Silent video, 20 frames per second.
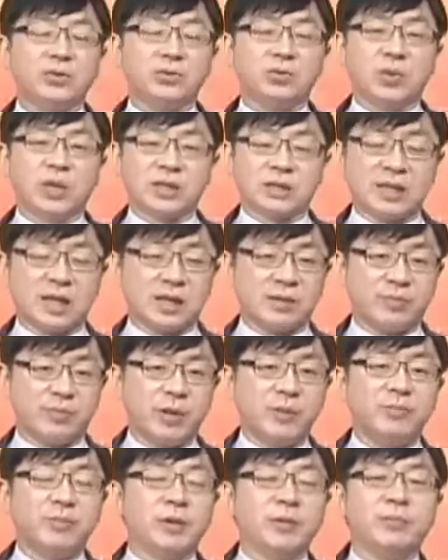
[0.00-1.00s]
一路往上
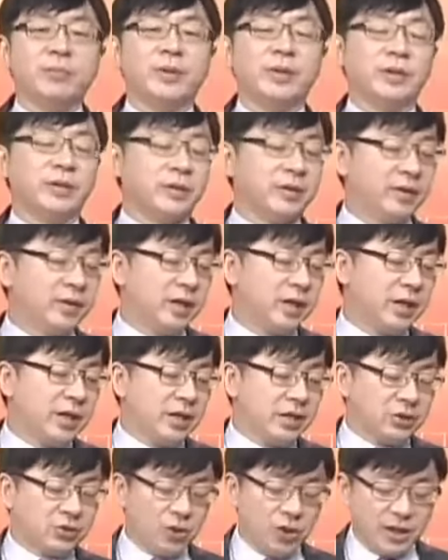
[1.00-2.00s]
喷喷喷。
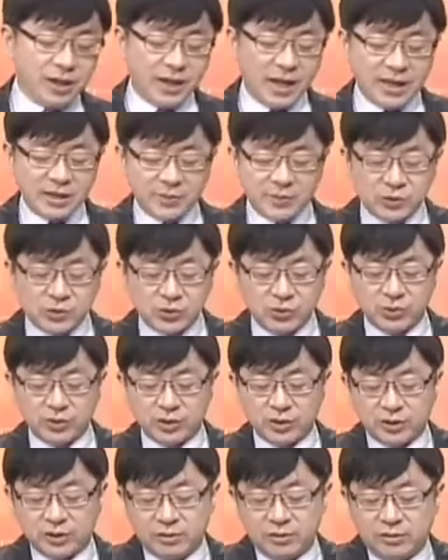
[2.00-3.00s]
所以你该怎么
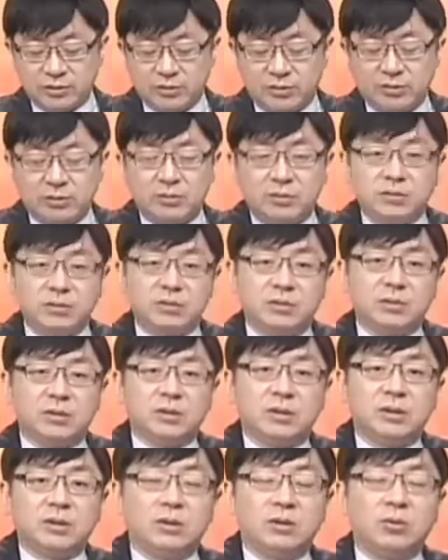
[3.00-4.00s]
做呢？
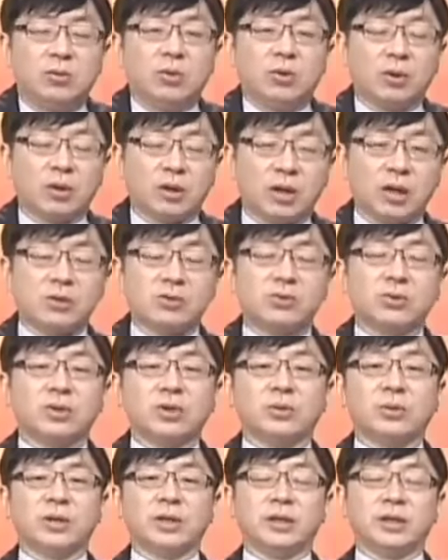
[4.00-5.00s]
我告
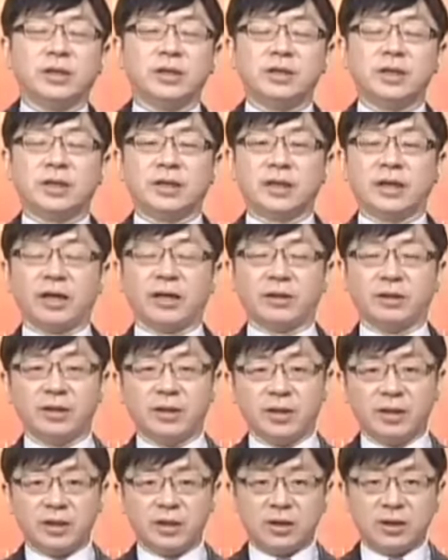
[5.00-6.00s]
诉各位很简单，
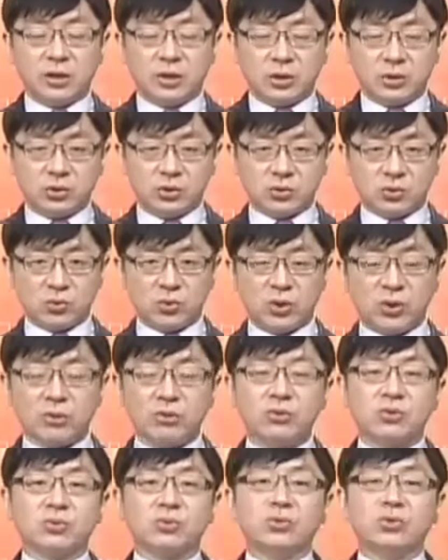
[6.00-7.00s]
主
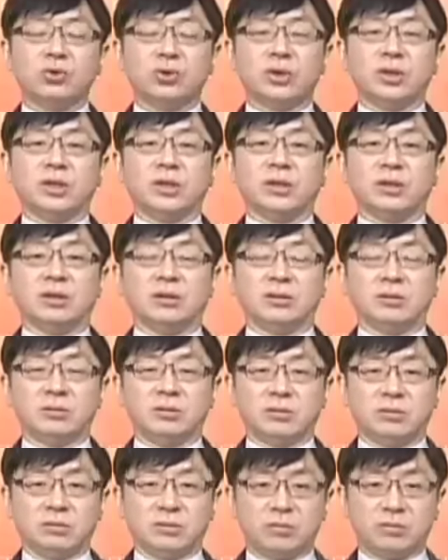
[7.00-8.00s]
流族群呢，
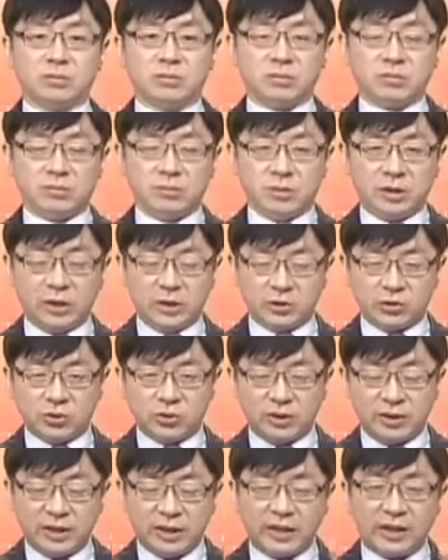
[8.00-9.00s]
你
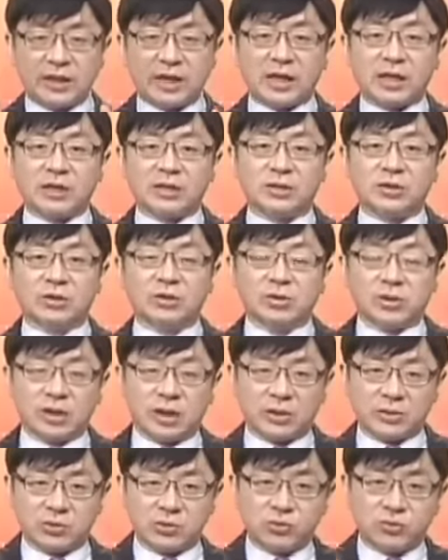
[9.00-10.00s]
从低档的时候
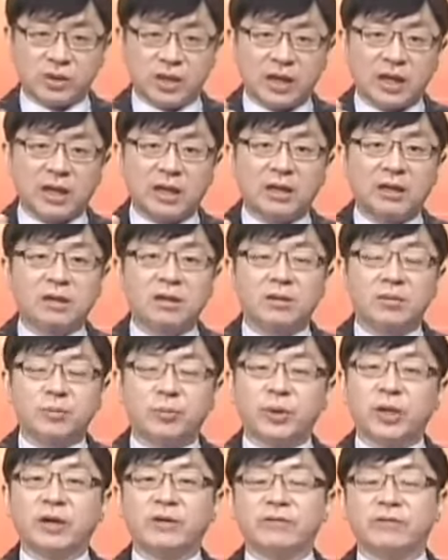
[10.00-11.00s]
咬住它，
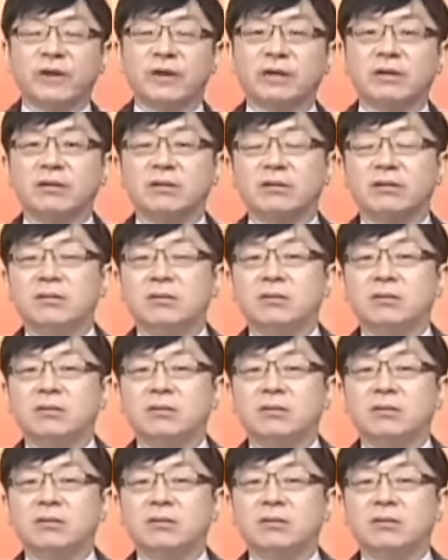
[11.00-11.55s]
不要放。